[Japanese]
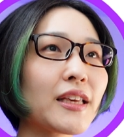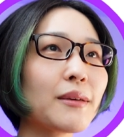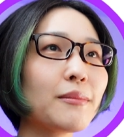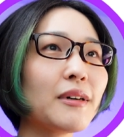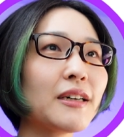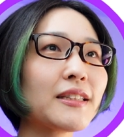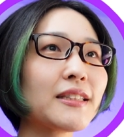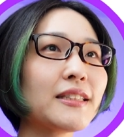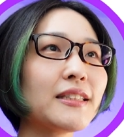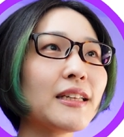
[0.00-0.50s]
奇
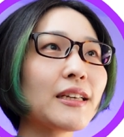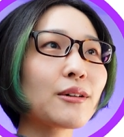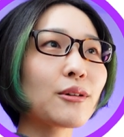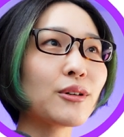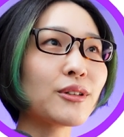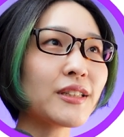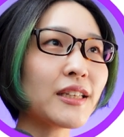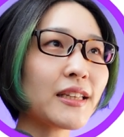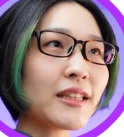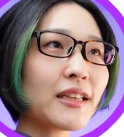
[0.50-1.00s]
抜で
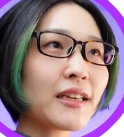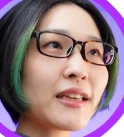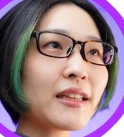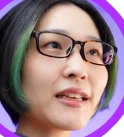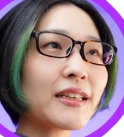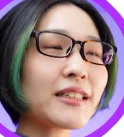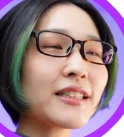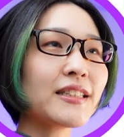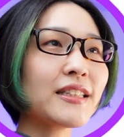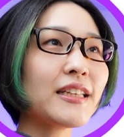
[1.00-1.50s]
個性的
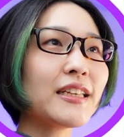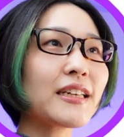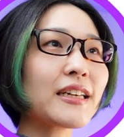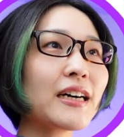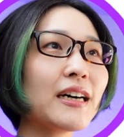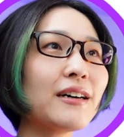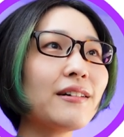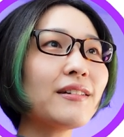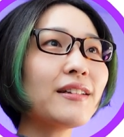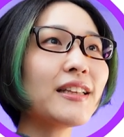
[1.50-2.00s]
な
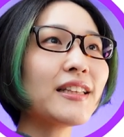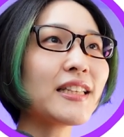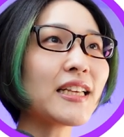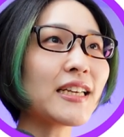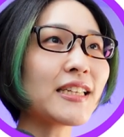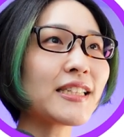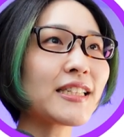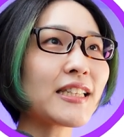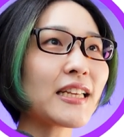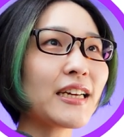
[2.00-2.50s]
スニーカーを
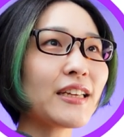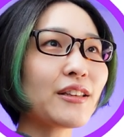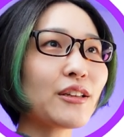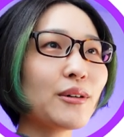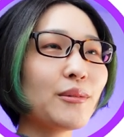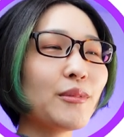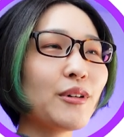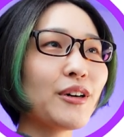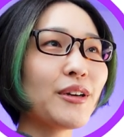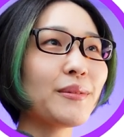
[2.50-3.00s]
デザインしたい
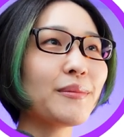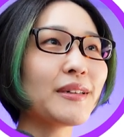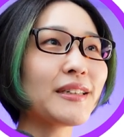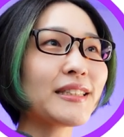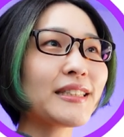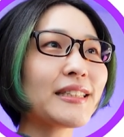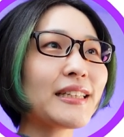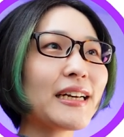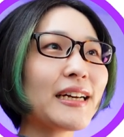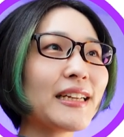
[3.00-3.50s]
と思い
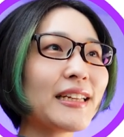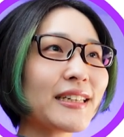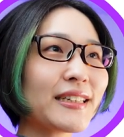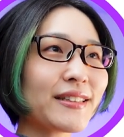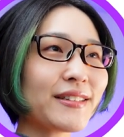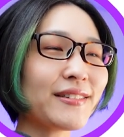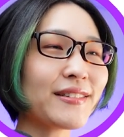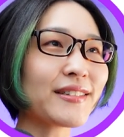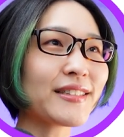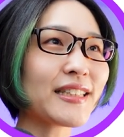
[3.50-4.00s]
ますあり
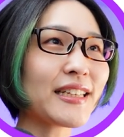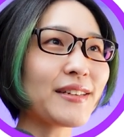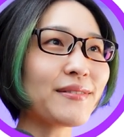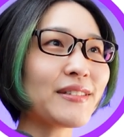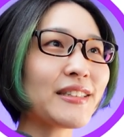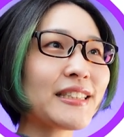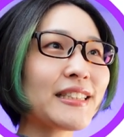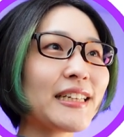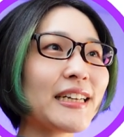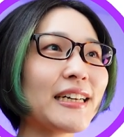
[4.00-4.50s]
がとうござい
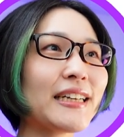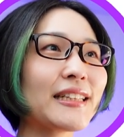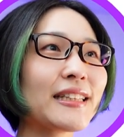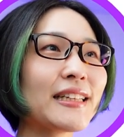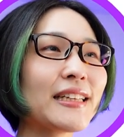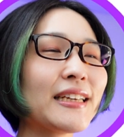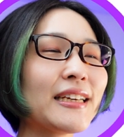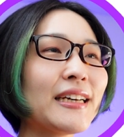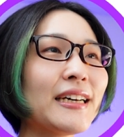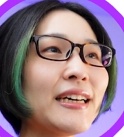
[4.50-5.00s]
ました
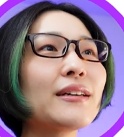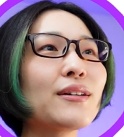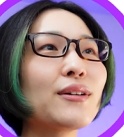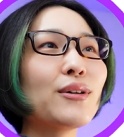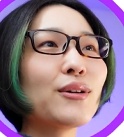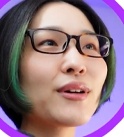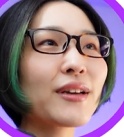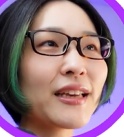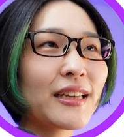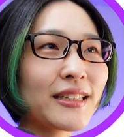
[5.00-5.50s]

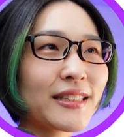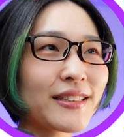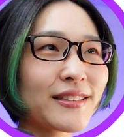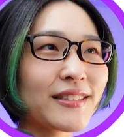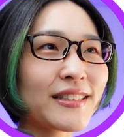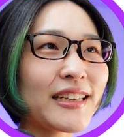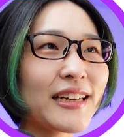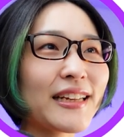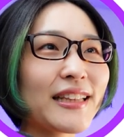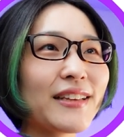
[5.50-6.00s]
ご謙
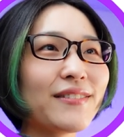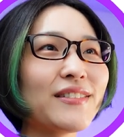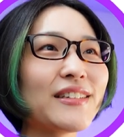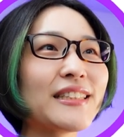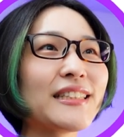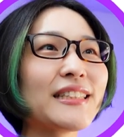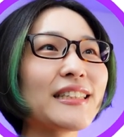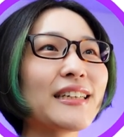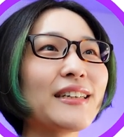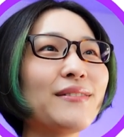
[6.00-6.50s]
遜されて
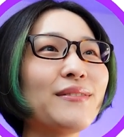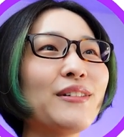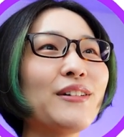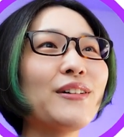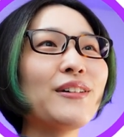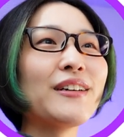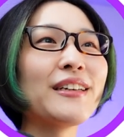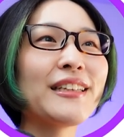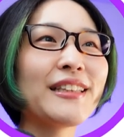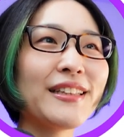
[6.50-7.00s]
ますが
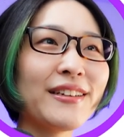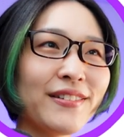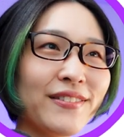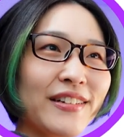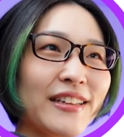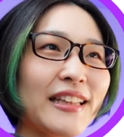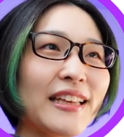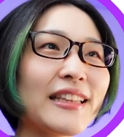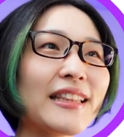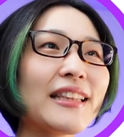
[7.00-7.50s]
もう一
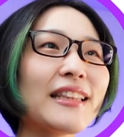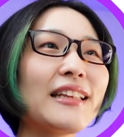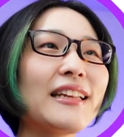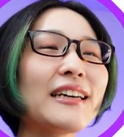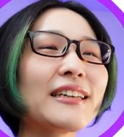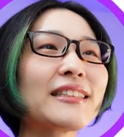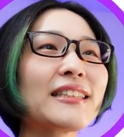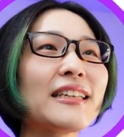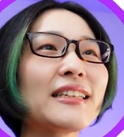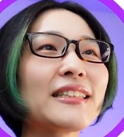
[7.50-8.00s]
目で
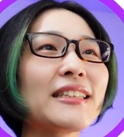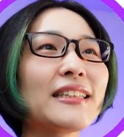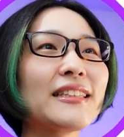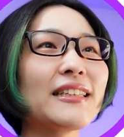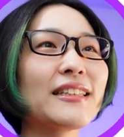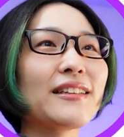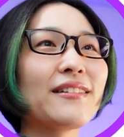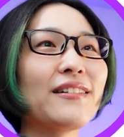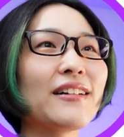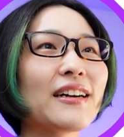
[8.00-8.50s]
落山さん
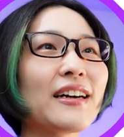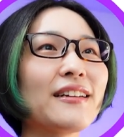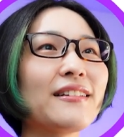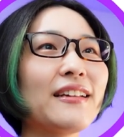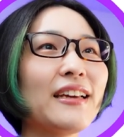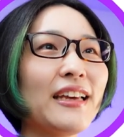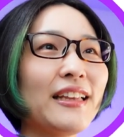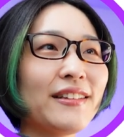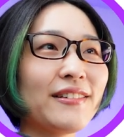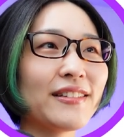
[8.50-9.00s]
だとわか
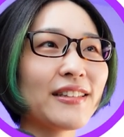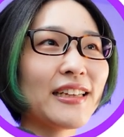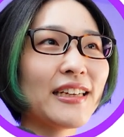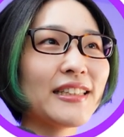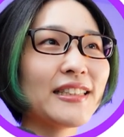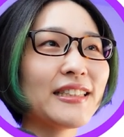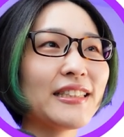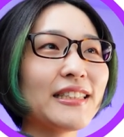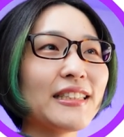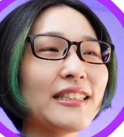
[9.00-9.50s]
る絵の
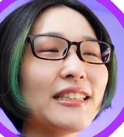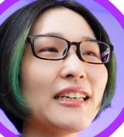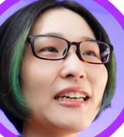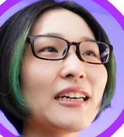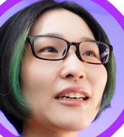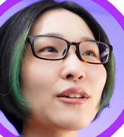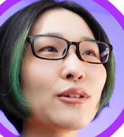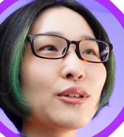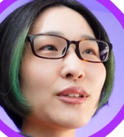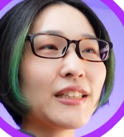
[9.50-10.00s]
タッチ
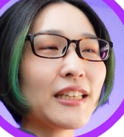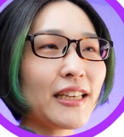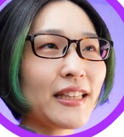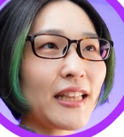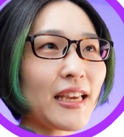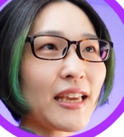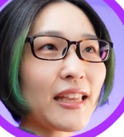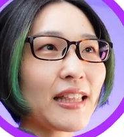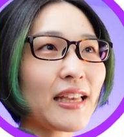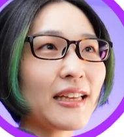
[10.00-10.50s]
や個性
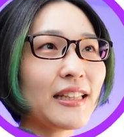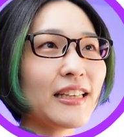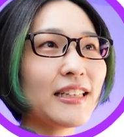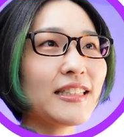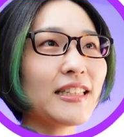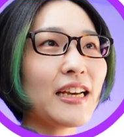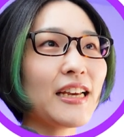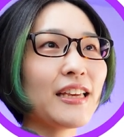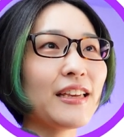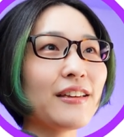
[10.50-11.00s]
的な
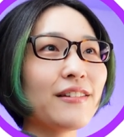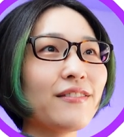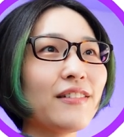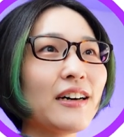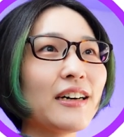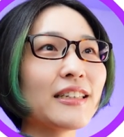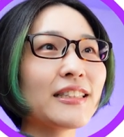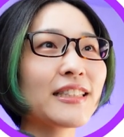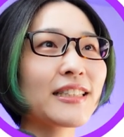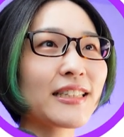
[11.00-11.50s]
デザイン
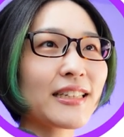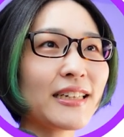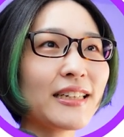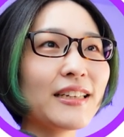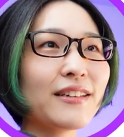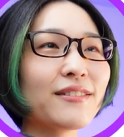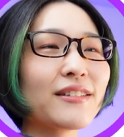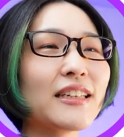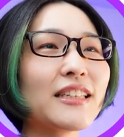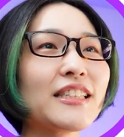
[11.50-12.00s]
はすっか
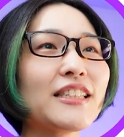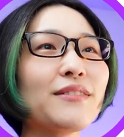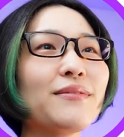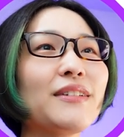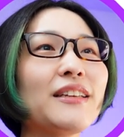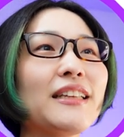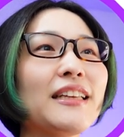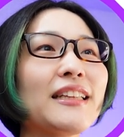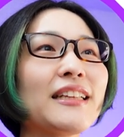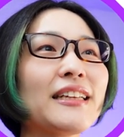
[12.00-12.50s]
りおなじ
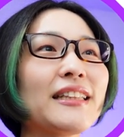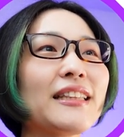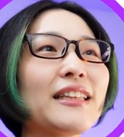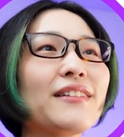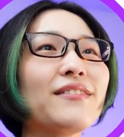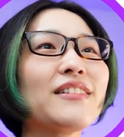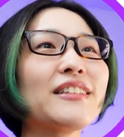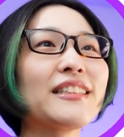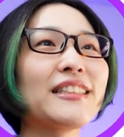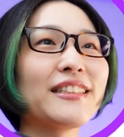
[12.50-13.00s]
みになっ
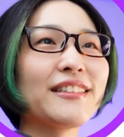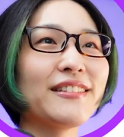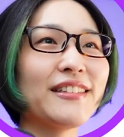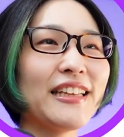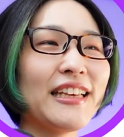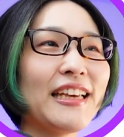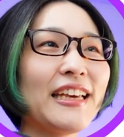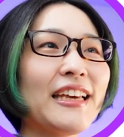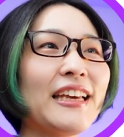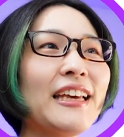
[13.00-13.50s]
てますよ
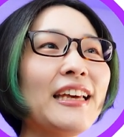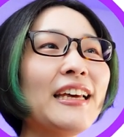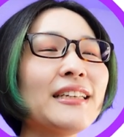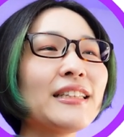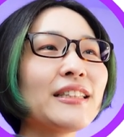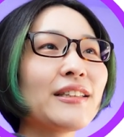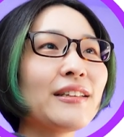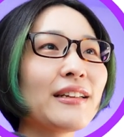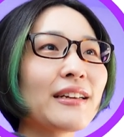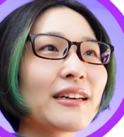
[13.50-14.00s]
ね
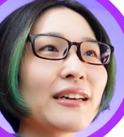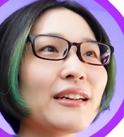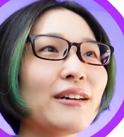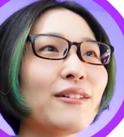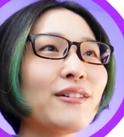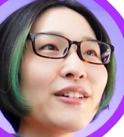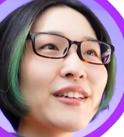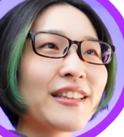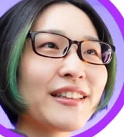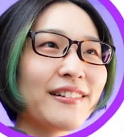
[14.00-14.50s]
それか
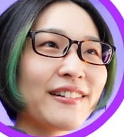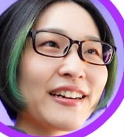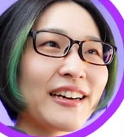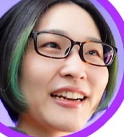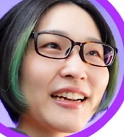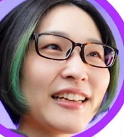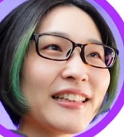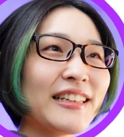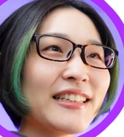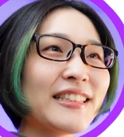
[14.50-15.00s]
らお人
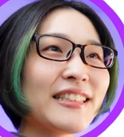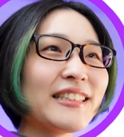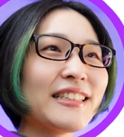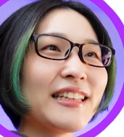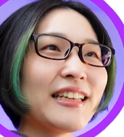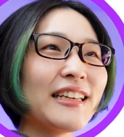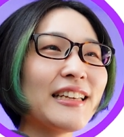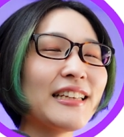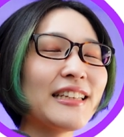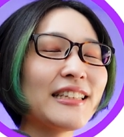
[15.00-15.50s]
柄です
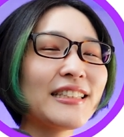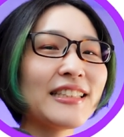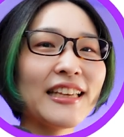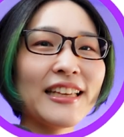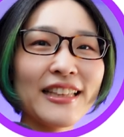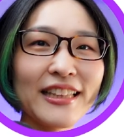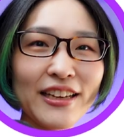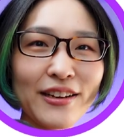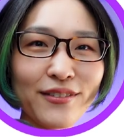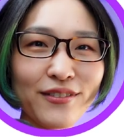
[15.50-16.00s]
ね
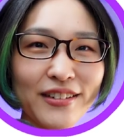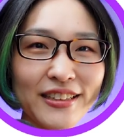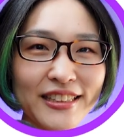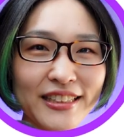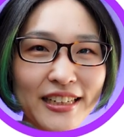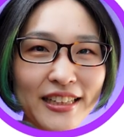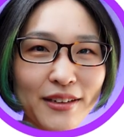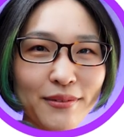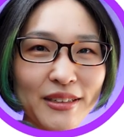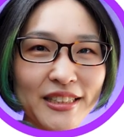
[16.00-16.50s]
宣伝
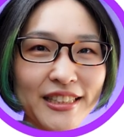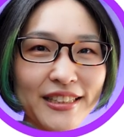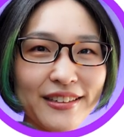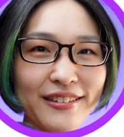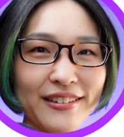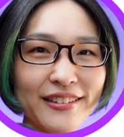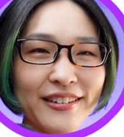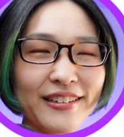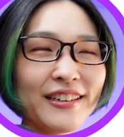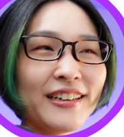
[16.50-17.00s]
忘れてます
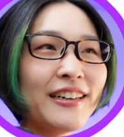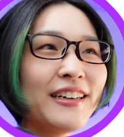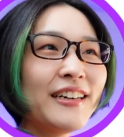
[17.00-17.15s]
よ